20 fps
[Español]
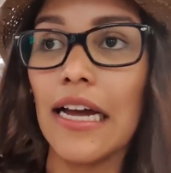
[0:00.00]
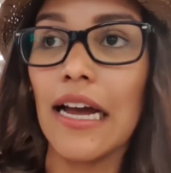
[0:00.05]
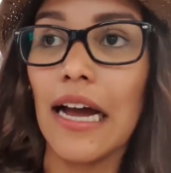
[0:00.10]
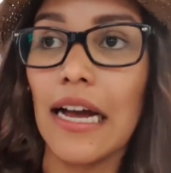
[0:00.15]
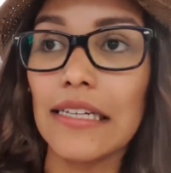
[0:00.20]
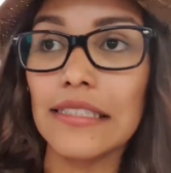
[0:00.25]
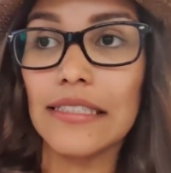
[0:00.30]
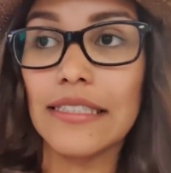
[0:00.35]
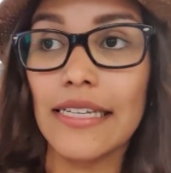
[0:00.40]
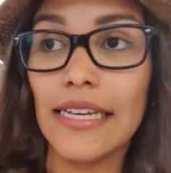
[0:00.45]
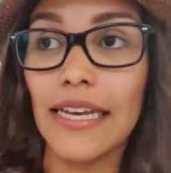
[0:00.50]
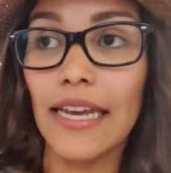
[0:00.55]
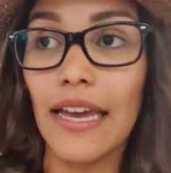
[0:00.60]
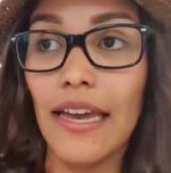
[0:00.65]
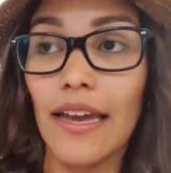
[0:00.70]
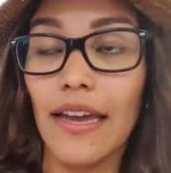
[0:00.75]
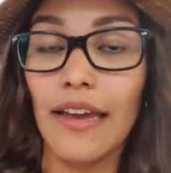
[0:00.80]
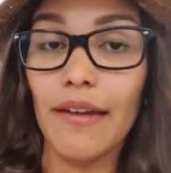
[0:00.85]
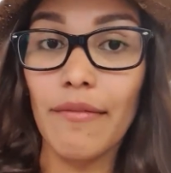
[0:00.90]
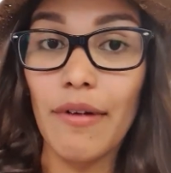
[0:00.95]
Así
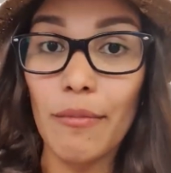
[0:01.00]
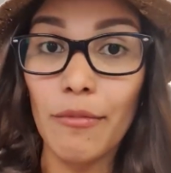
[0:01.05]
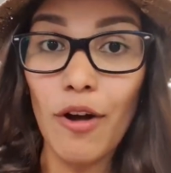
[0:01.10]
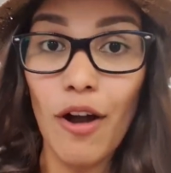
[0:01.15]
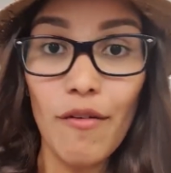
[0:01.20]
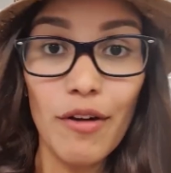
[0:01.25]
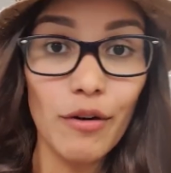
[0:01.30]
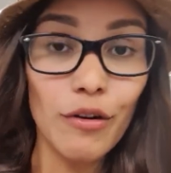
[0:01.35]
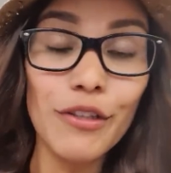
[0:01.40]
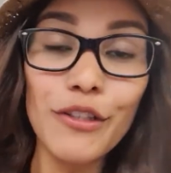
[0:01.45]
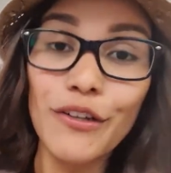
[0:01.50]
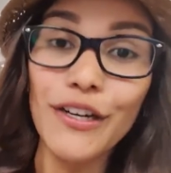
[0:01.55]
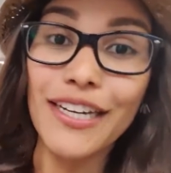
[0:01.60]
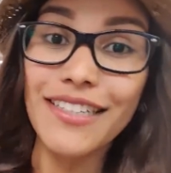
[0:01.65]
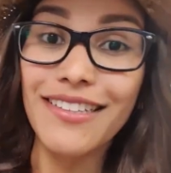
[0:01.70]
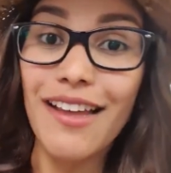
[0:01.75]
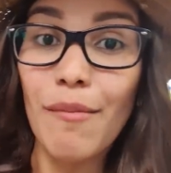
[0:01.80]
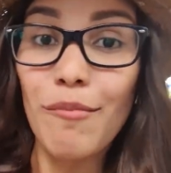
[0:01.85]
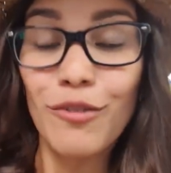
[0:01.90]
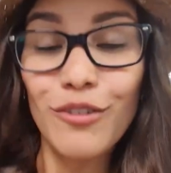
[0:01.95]
que vamos a ver cuánto
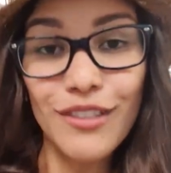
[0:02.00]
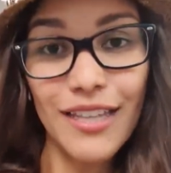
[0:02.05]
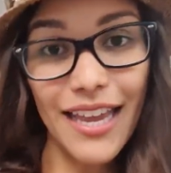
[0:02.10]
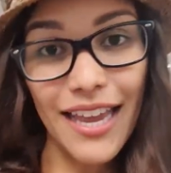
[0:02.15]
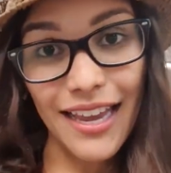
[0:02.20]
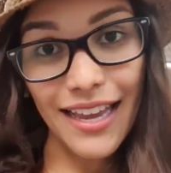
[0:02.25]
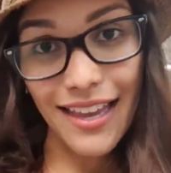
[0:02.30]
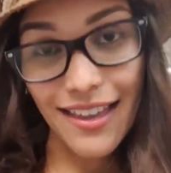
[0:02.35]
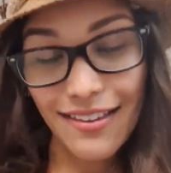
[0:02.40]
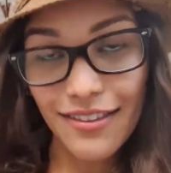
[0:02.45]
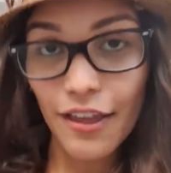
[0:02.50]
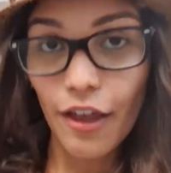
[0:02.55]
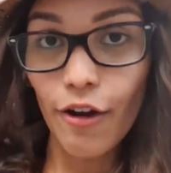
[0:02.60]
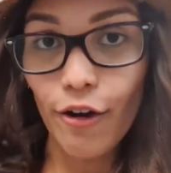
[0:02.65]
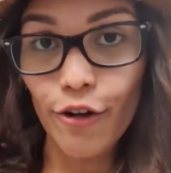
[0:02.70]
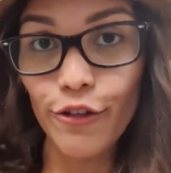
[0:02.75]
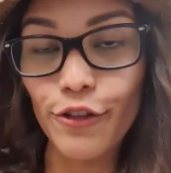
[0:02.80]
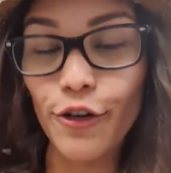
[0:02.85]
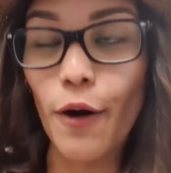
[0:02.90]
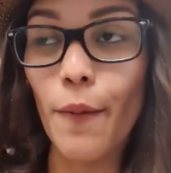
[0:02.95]
gastamos en este
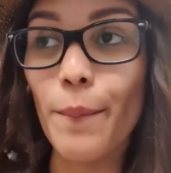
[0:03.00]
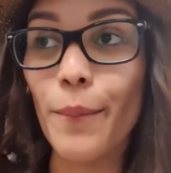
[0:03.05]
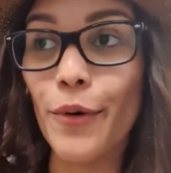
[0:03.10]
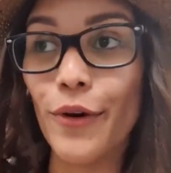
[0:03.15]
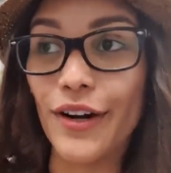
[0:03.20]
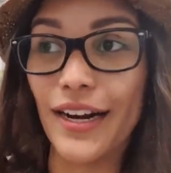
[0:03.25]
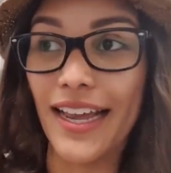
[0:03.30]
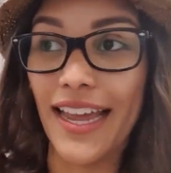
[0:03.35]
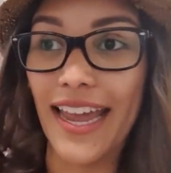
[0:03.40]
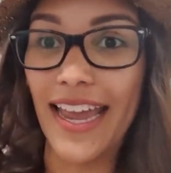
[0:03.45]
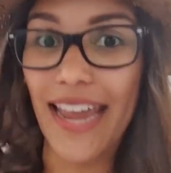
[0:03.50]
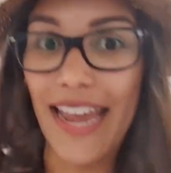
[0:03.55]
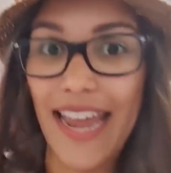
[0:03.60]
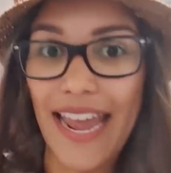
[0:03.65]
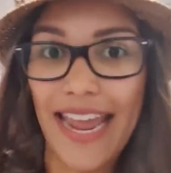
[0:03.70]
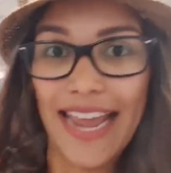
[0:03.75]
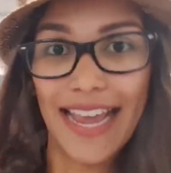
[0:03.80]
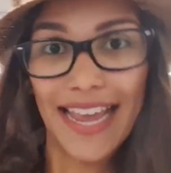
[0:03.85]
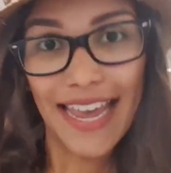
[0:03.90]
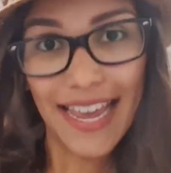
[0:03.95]
otro porque
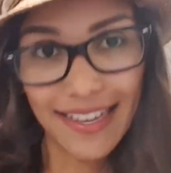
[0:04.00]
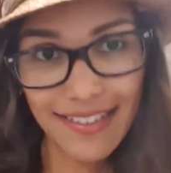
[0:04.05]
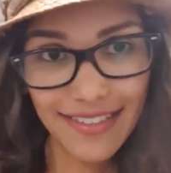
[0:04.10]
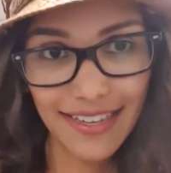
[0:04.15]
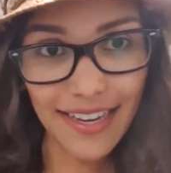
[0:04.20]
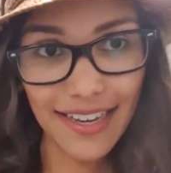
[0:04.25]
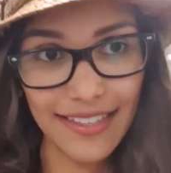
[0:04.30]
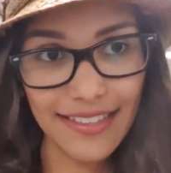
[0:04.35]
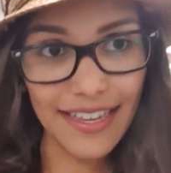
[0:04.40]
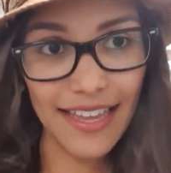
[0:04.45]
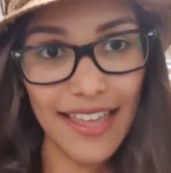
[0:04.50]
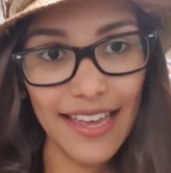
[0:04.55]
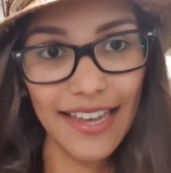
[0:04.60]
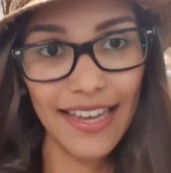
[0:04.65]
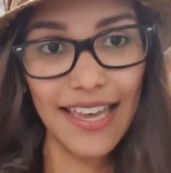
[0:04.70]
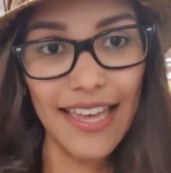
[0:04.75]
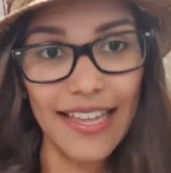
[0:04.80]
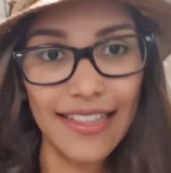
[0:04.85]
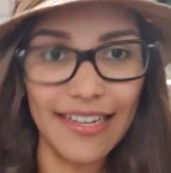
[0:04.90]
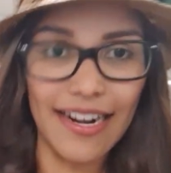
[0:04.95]
en este que está
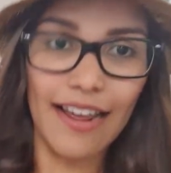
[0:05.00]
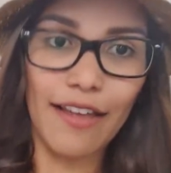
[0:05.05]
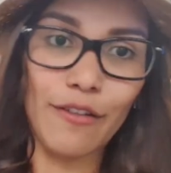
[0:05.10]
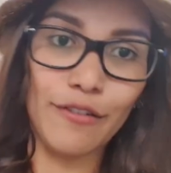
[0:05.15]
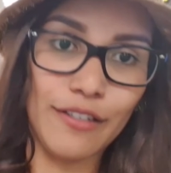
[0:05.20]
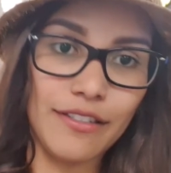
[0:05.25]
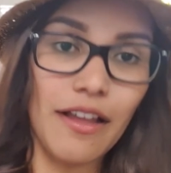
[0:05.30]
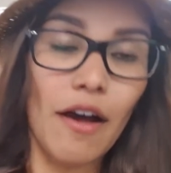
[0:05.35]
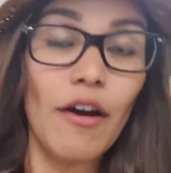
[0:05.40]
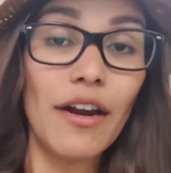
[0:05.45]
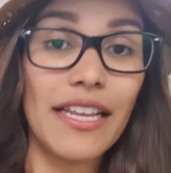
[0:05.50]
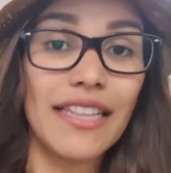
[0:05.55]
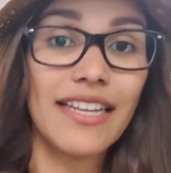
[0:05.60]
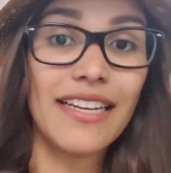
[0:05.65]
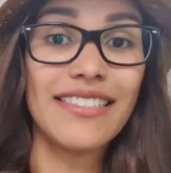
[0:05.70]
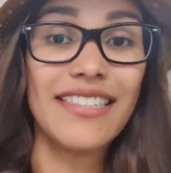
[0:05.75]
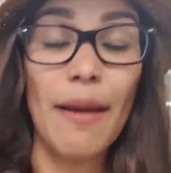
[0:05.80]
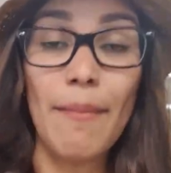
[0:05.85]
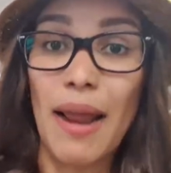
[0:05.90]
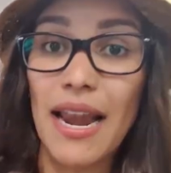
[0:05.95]
aquí atrás, donde está
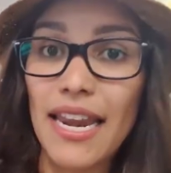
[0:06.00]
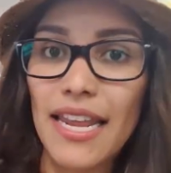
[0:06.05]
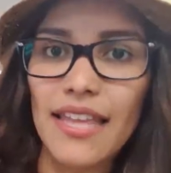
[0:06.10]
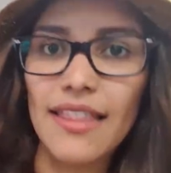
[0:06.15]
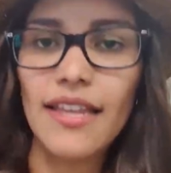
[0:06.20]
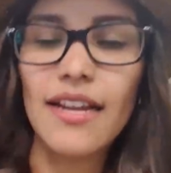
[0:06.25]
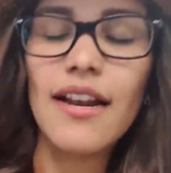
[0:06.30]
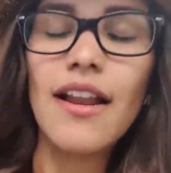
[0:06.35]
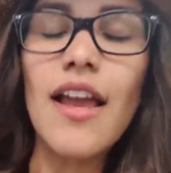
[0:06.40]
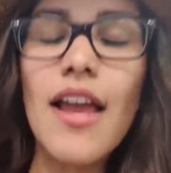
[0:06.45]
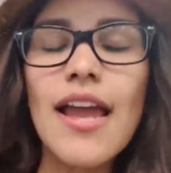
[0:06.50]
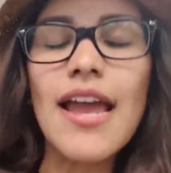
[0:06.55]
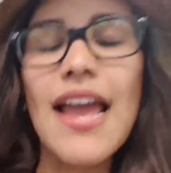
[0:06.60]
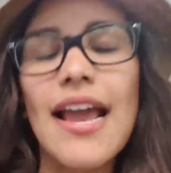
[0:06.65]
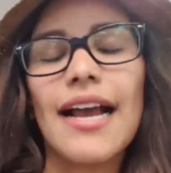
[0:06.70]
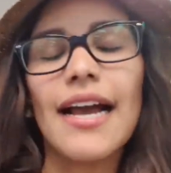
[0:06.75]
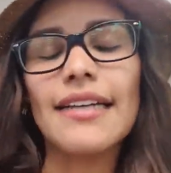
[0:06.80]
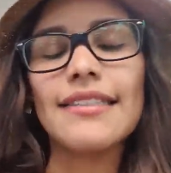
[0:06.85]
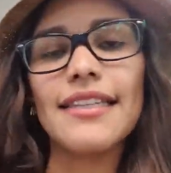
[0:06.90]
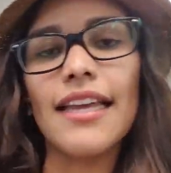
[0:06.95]
ahorita, se llama Lidl,
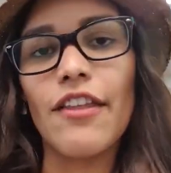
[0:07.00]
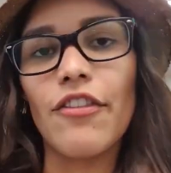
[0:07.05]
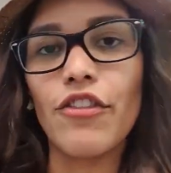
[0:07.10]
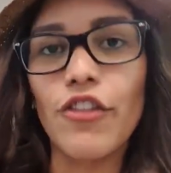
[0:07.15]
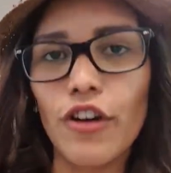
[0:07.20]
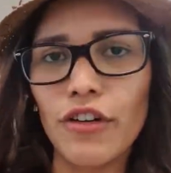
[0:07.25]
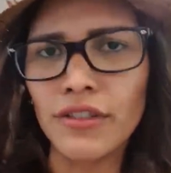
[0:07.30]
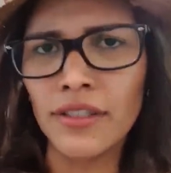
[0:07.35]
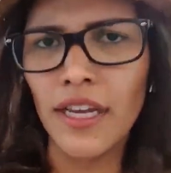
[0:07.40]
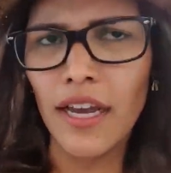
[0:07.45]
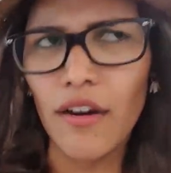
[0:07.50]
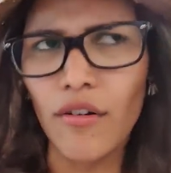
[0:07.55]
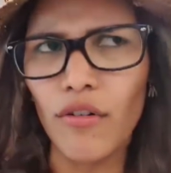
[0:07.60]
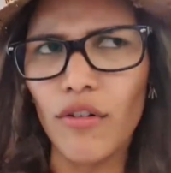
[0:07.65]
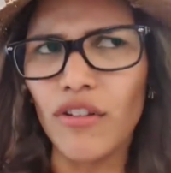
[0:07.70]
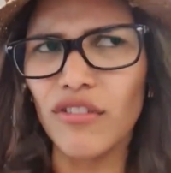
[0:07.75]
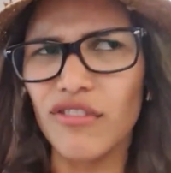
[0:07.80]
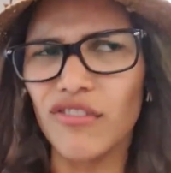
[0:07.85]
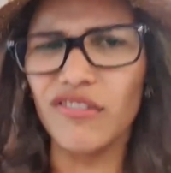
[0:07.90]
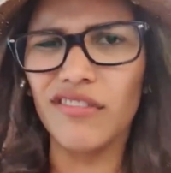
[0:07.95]
gasté 12
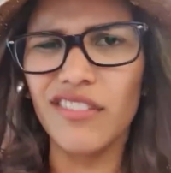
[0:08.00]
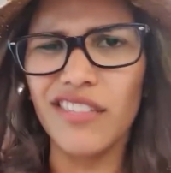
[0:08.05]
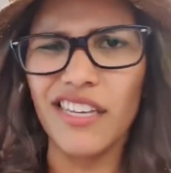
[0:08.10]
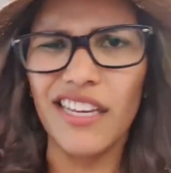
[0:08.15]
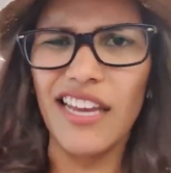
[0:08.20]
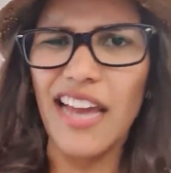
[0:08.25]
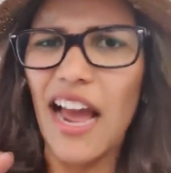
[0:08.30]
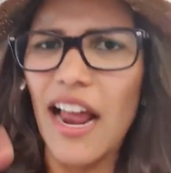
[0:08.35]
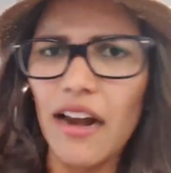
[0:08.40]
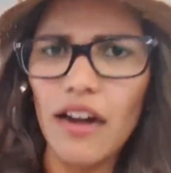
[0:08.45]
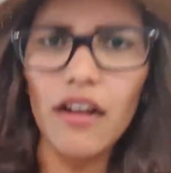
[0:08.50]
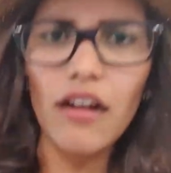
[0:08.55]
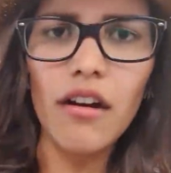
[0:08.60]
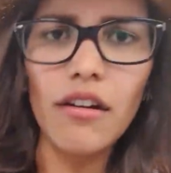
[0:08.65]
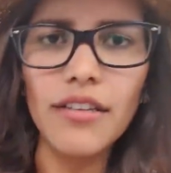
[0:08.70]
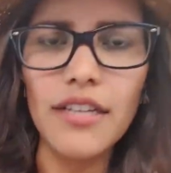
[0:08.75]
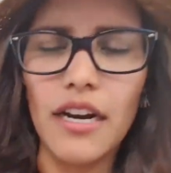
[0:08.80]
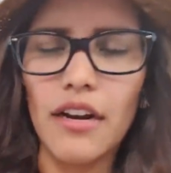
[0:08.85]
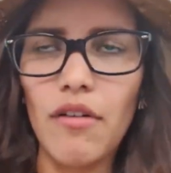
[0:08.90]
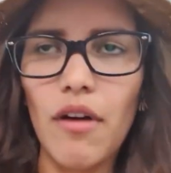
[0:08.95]
euros y algo,
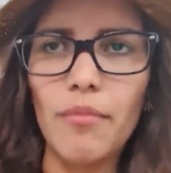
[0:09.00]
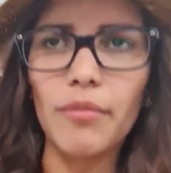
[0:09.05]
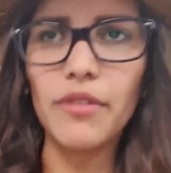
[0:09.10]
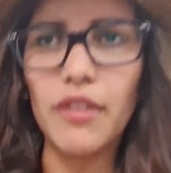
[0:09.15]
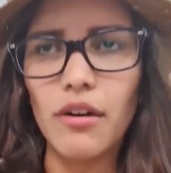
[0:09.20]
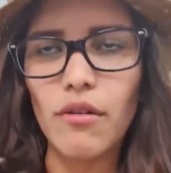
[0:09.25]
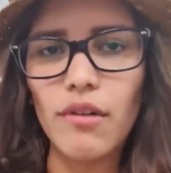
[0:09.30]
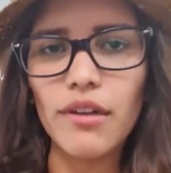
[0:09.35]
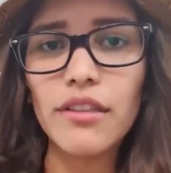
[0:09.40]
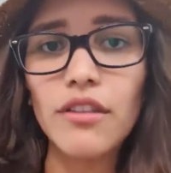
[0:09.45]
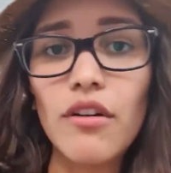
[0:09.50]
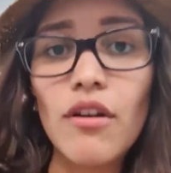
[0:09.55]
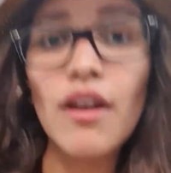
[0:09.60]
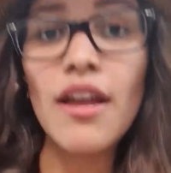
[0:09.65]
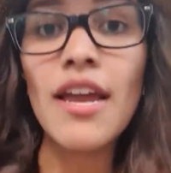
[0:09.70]
ya les voy a poner cuántos.